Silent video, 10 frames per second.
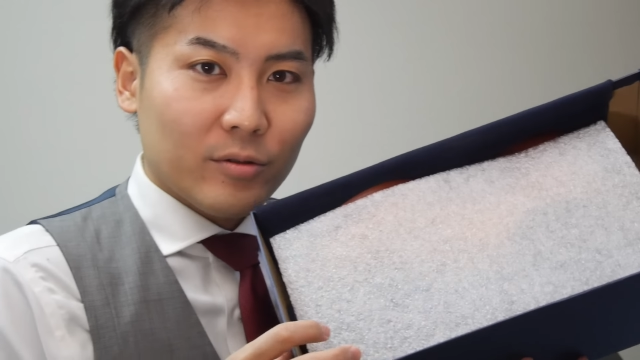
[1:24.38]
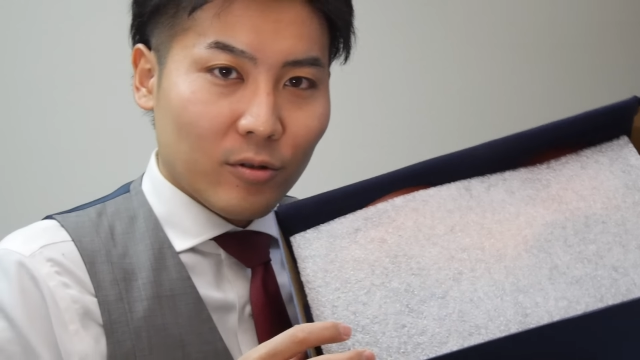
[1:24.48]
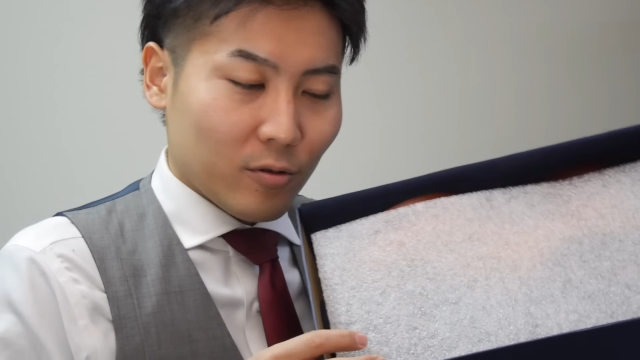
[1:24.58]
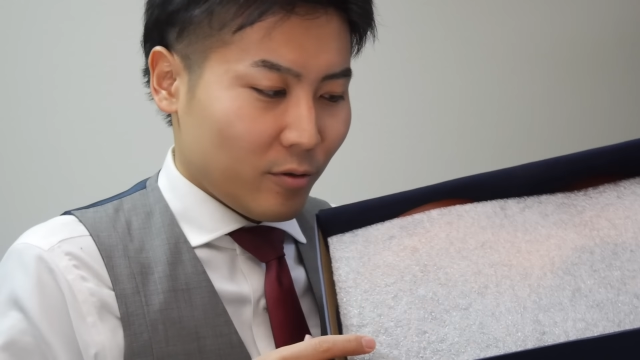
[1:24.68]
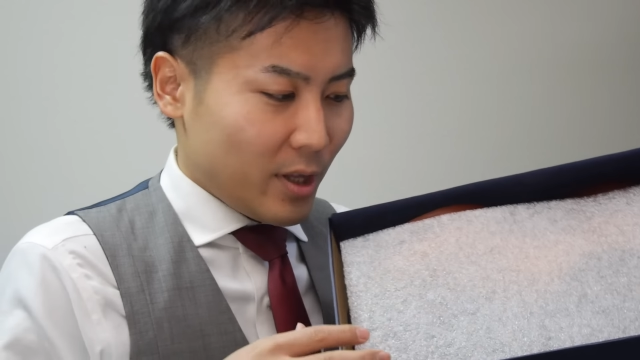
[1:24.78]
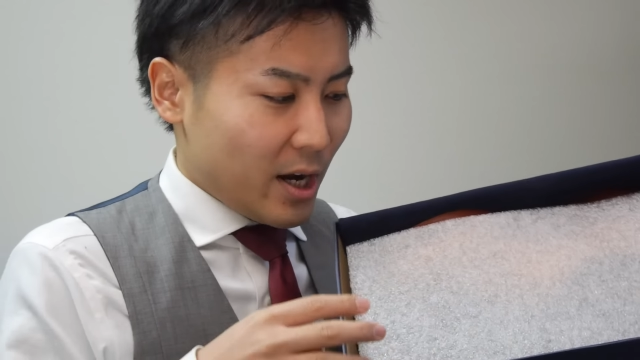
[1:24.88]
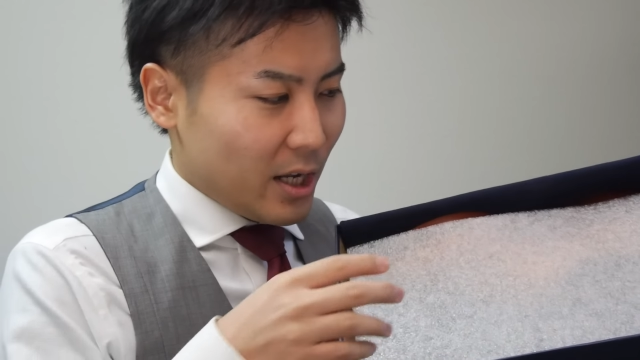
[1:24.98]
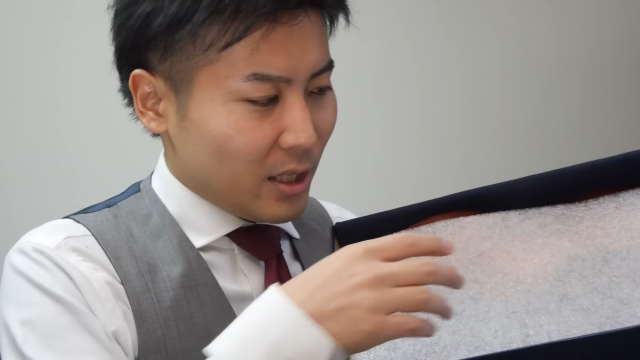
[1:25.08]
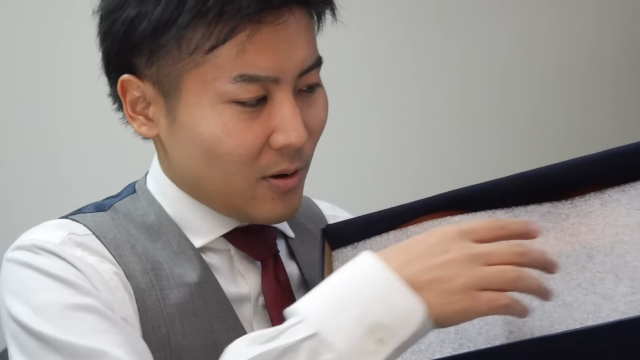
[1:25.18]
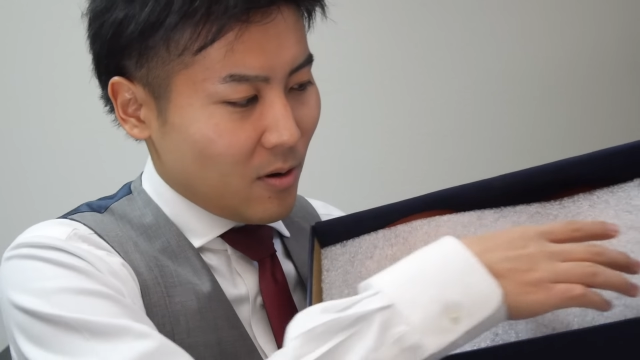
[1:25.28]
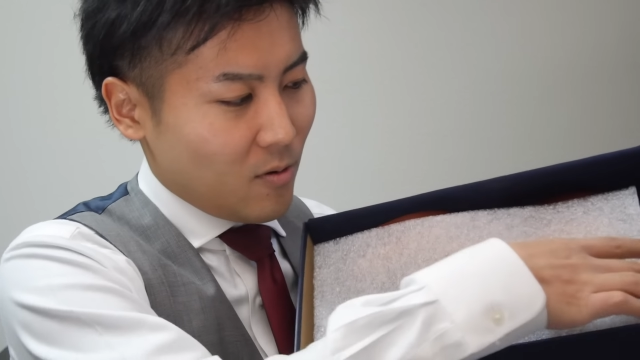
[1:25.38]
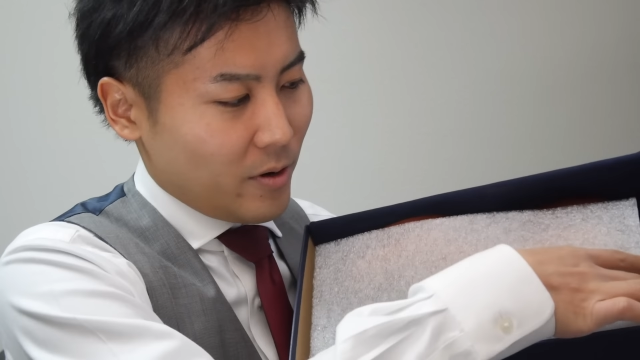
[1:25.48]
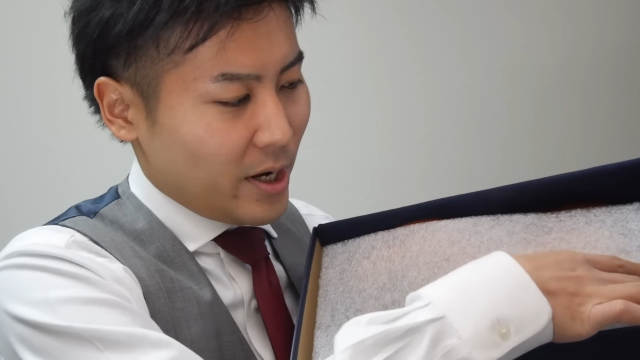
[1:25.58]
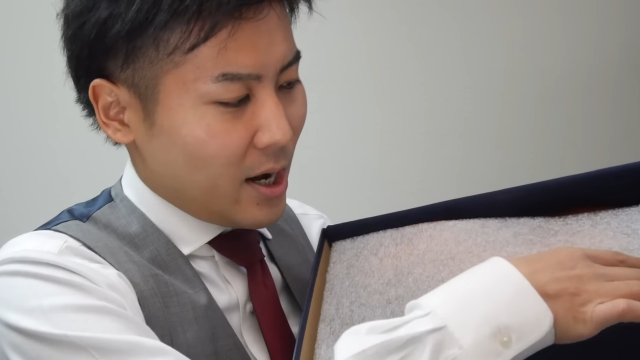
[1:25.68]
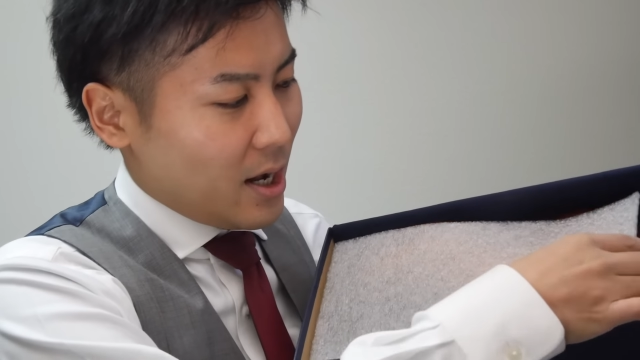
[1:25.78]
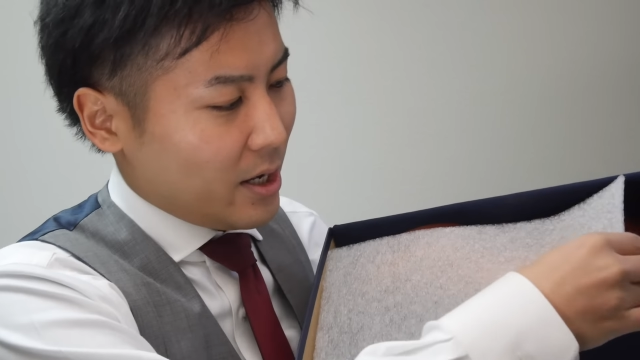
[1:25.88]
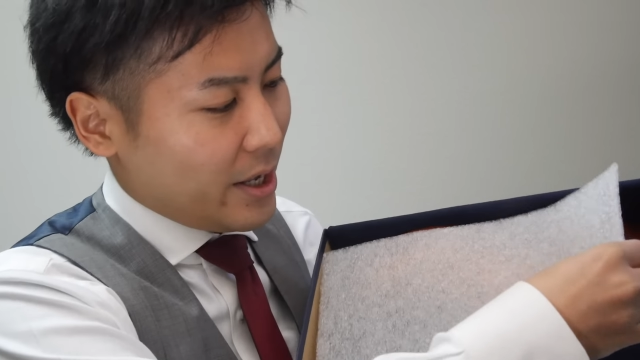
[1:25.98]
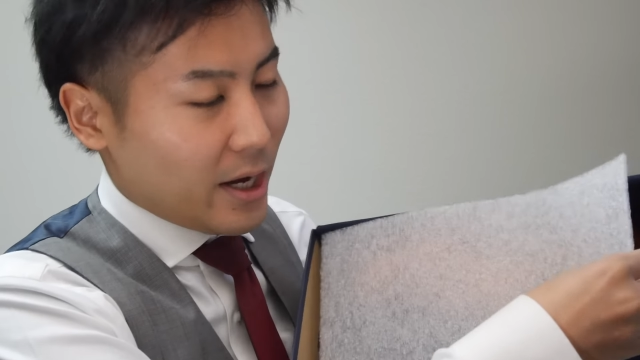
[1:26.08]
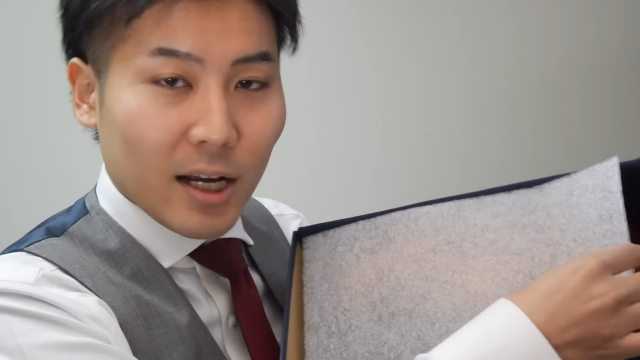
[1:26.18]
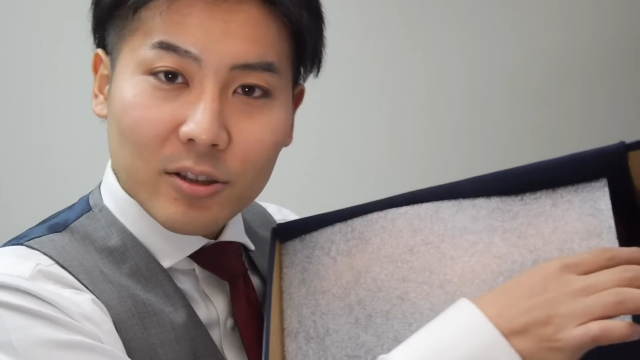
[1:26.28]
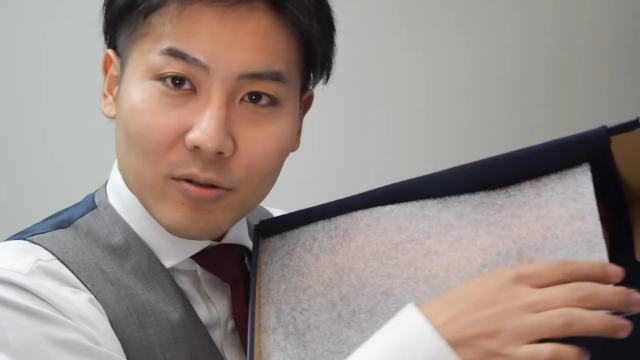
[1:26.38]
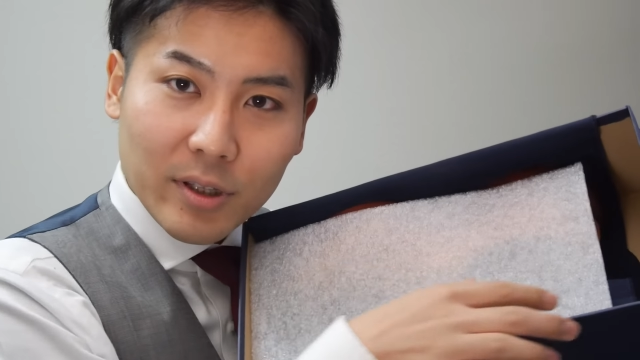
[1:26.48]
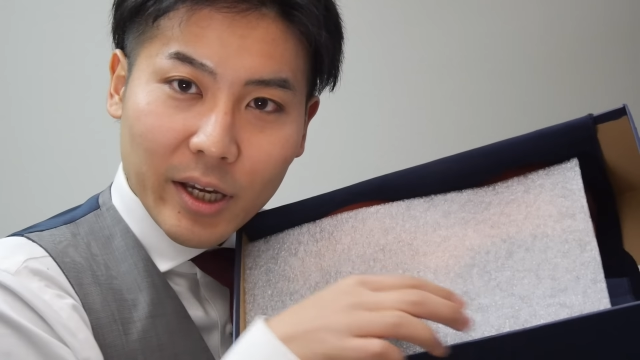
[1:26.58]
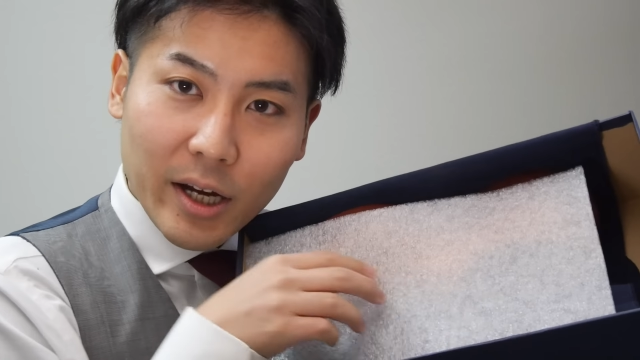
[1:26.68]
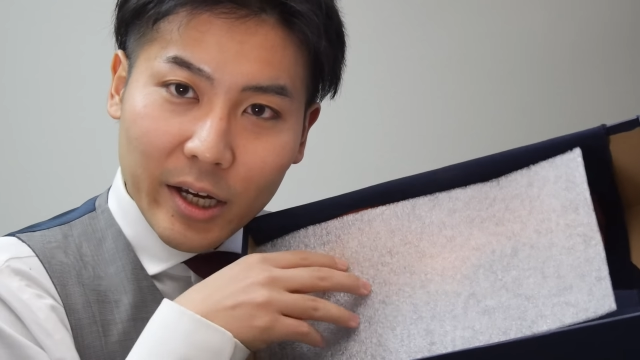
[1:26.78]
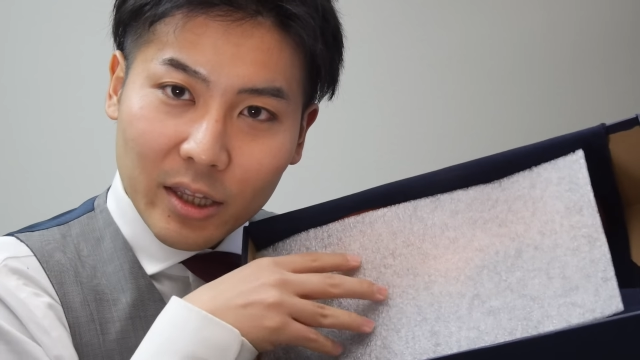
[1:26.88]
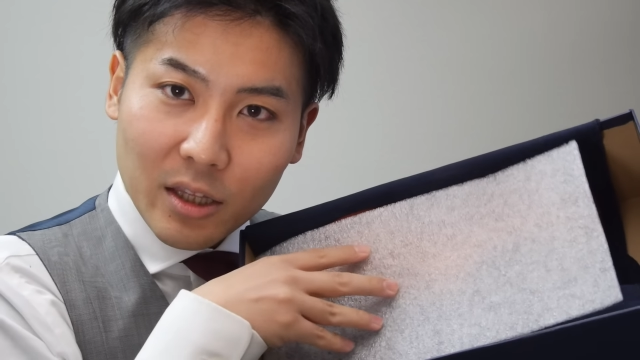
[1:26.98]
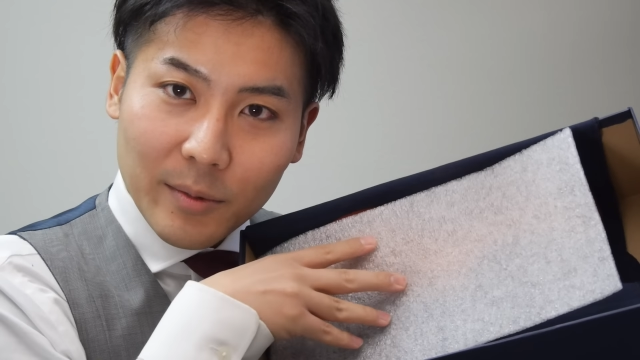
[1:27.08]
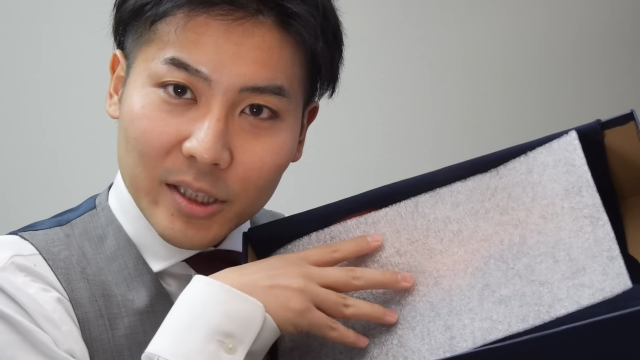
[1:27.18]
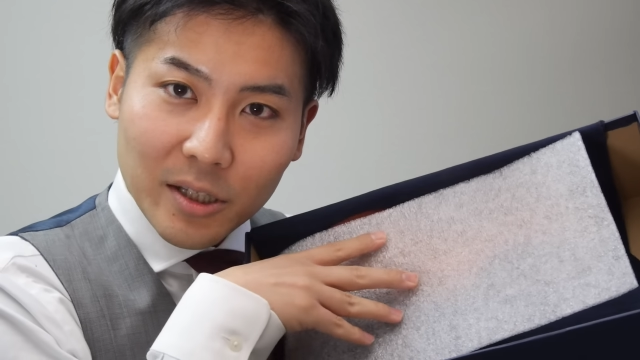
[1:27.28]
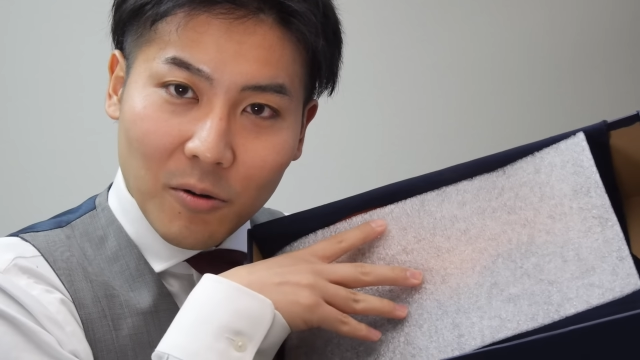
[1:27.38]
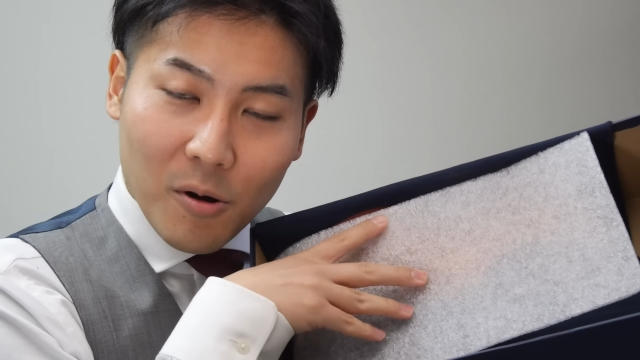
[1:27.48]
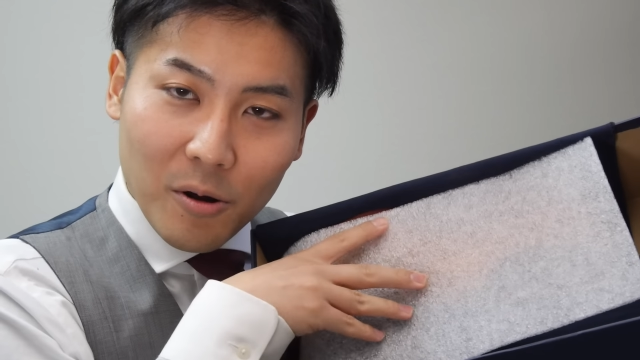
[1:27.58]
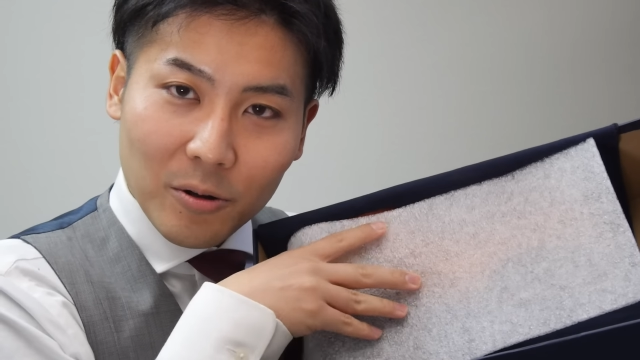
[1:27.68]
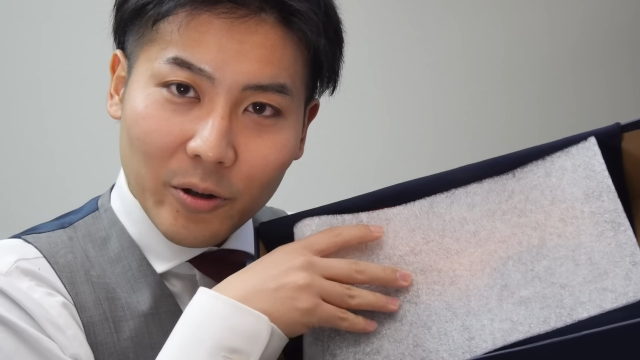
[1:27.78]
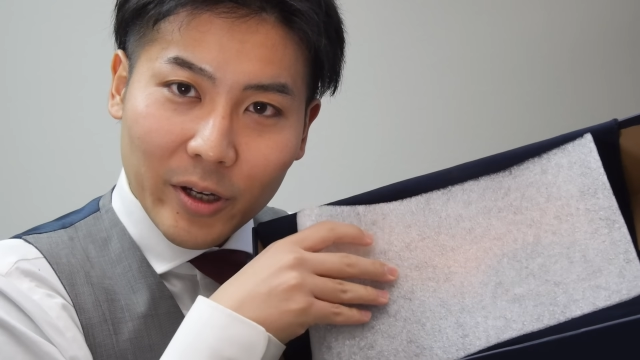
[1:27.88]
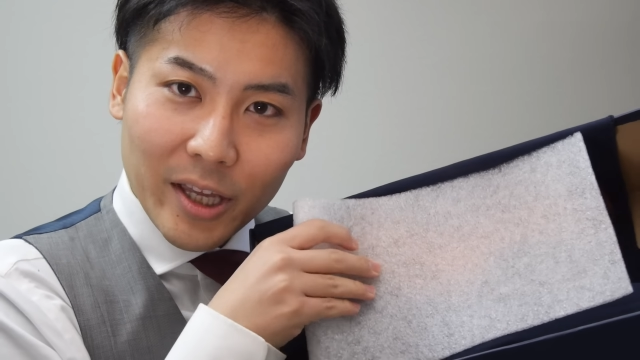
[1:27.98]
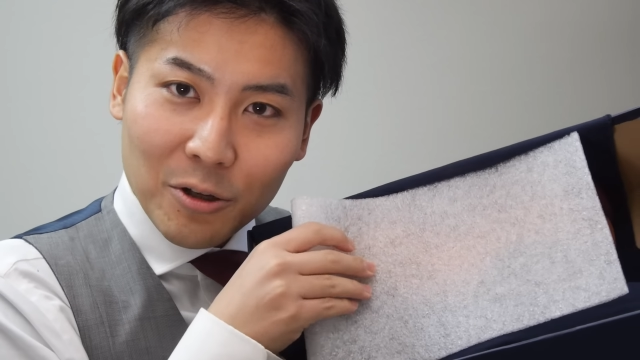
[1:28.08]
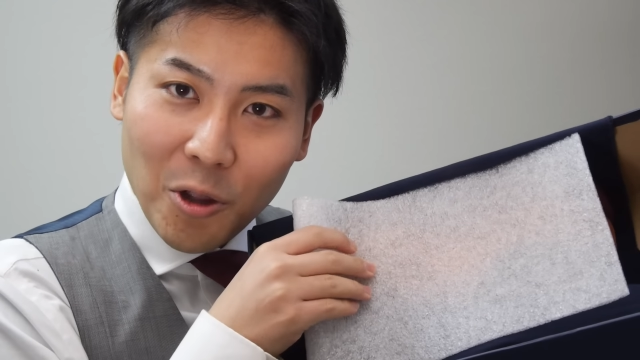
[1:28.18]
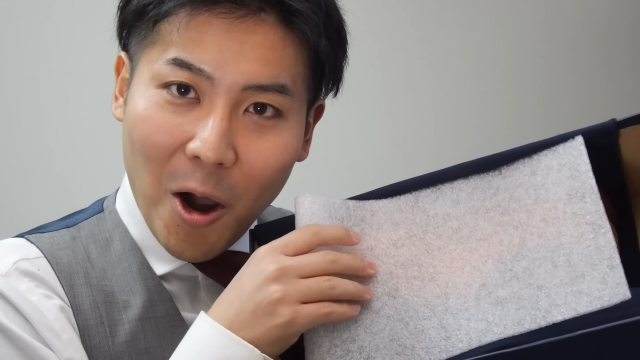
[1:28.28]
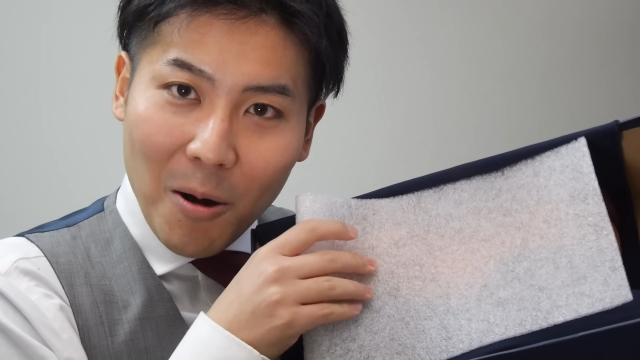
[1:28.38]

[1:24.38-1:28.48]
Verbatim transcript: 袋の中にはこれが、えー、緩衝材が入ってまして、これをどけるとう